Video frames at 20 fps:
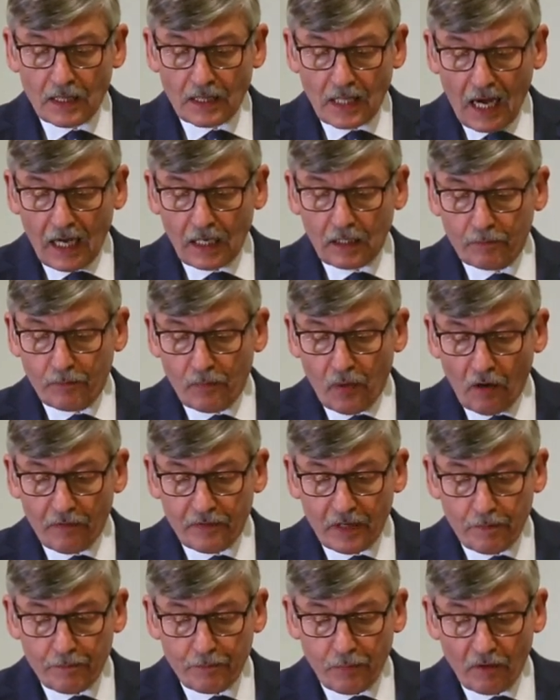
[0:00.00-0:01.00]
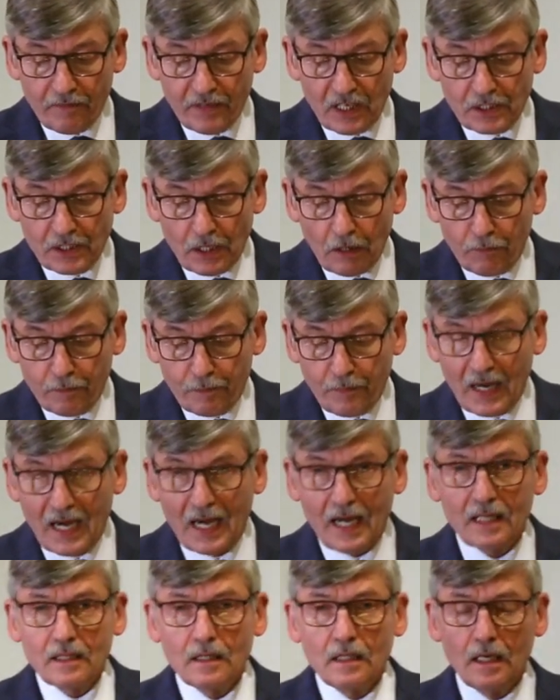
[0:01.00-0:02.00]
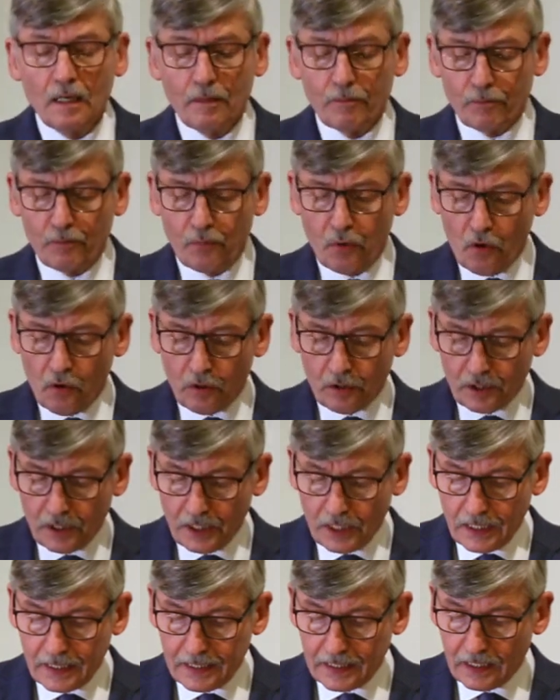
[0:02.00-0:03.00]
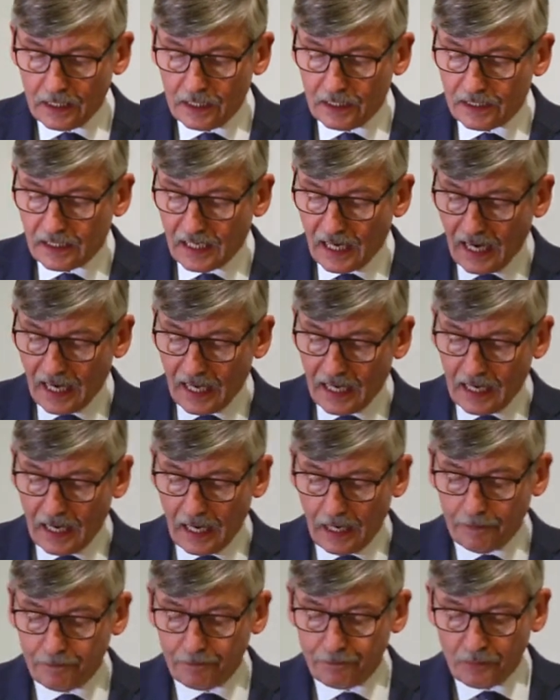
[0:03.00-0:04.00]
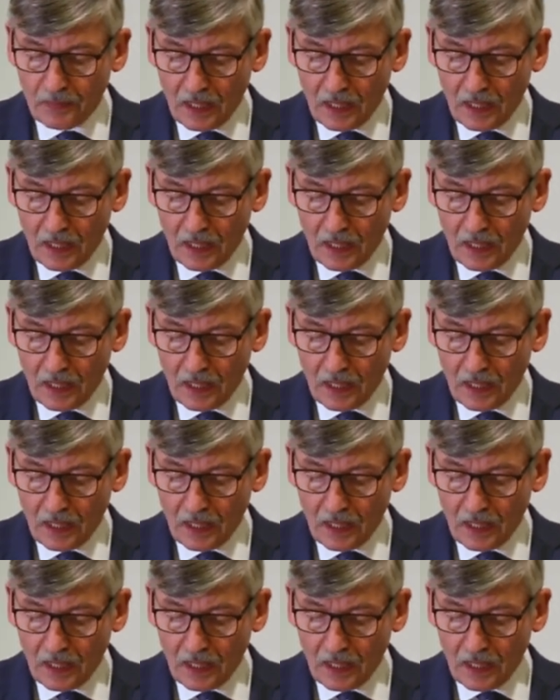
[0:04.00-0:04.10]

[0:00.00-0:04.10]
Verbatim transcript: Tak bowiem powiedział Pan, Bóg Izraela.